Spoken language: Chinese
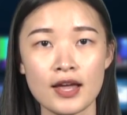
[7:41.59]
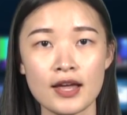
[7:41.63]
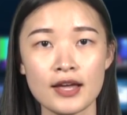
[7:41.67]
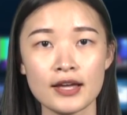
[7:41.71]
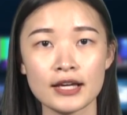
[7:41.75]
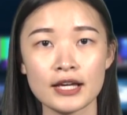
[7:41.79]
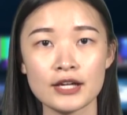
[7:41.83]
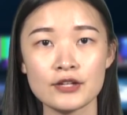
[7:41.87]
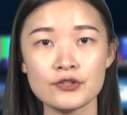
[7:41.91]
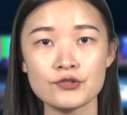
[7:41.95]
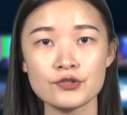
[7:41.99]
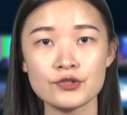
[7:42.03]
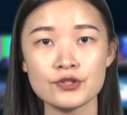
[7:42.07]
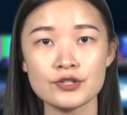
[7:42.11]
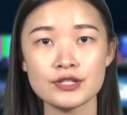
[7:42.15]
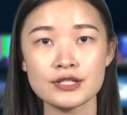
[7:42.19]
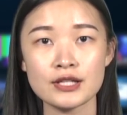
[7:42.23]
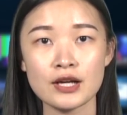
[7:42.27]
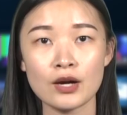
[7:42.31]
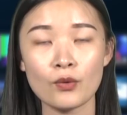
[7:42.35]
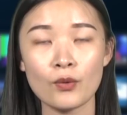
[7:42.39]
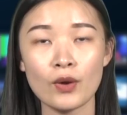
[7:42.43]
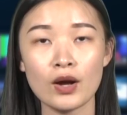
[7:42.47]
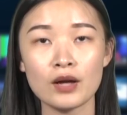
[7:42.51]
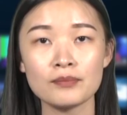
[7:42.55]
根据
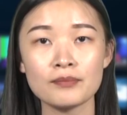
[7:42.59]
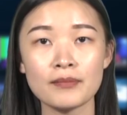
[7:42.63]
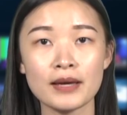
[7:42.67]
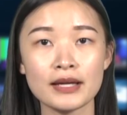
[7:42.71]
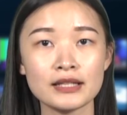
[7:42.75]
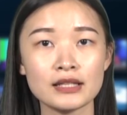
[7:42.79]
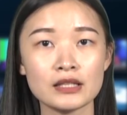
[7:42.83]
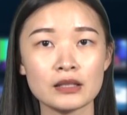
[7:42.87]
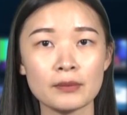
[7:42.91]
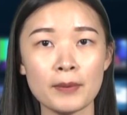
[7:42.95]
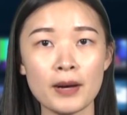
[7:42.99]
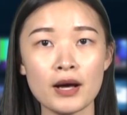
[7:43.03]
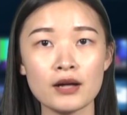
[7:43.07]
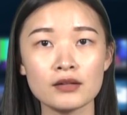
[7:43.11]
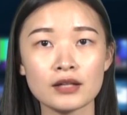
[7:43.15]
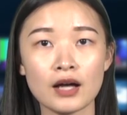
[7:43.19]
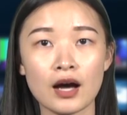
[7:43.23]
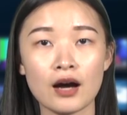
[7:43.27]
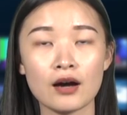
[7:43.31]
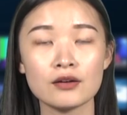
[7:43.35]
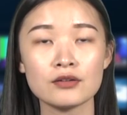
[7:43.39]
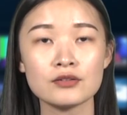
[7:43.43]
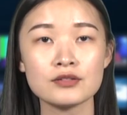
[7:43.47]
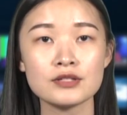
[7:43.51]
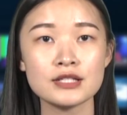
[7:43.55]
相关媒体的报
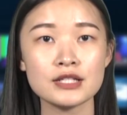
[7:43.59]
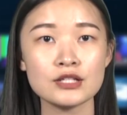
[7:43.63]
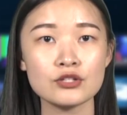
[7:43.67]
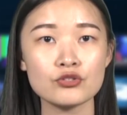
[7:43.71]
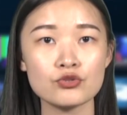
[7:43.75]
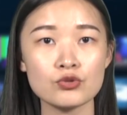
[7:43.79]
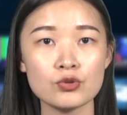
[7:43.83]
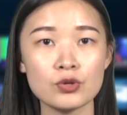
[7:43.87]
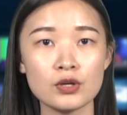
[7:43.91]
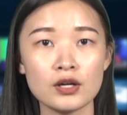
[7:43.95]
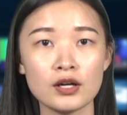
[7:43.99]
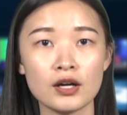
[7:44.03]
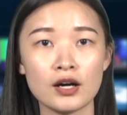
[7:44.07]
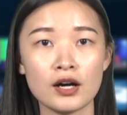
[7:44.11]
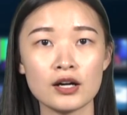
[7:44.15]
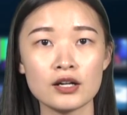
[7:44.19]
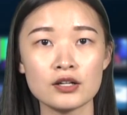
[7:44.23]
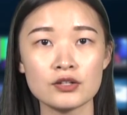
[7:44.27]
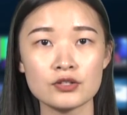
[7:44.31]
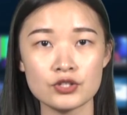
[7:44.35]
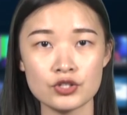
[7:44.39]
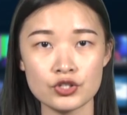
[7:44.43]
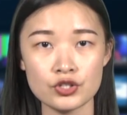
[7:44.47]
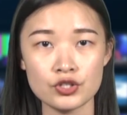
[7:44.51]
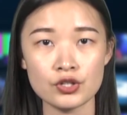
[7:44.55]
道，金珠河
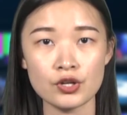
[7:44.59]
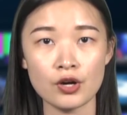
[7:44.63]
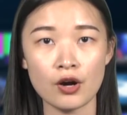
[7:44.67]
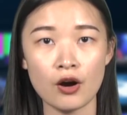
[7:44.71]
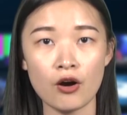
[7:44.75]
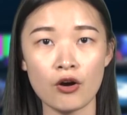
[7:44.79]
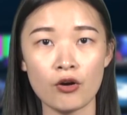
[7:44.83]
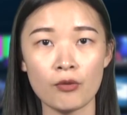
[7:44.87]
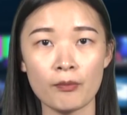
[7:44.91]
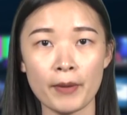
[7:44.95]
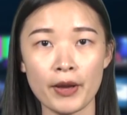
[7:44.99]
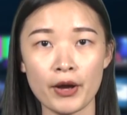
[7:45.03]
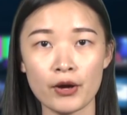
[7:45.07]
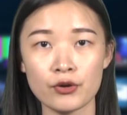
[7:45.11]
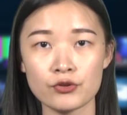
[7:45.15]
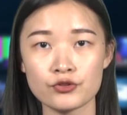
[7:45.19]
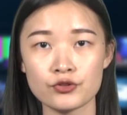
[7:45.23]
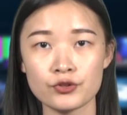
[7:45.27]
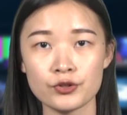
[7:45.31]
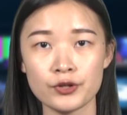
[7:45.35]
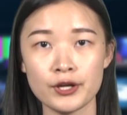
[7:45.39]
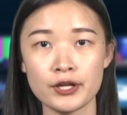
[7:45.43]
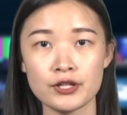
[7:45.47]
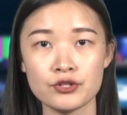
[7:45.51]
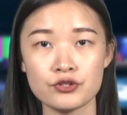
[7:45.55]
事后没有去
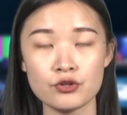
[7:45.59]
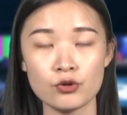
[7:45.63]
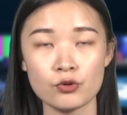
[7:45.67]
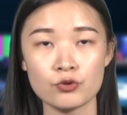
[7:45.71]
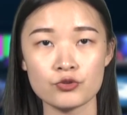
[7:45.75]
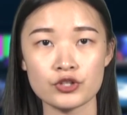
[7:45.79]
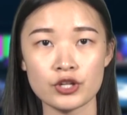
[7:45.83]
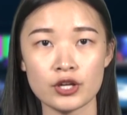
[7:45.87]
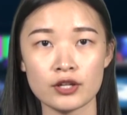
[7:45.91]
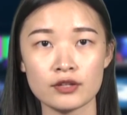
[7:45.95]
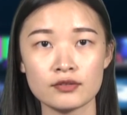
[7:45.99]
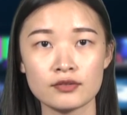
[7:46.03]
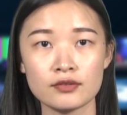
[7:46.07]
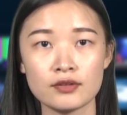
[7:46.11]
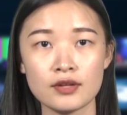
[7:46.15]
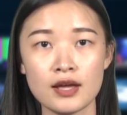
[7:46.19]
医院就诊。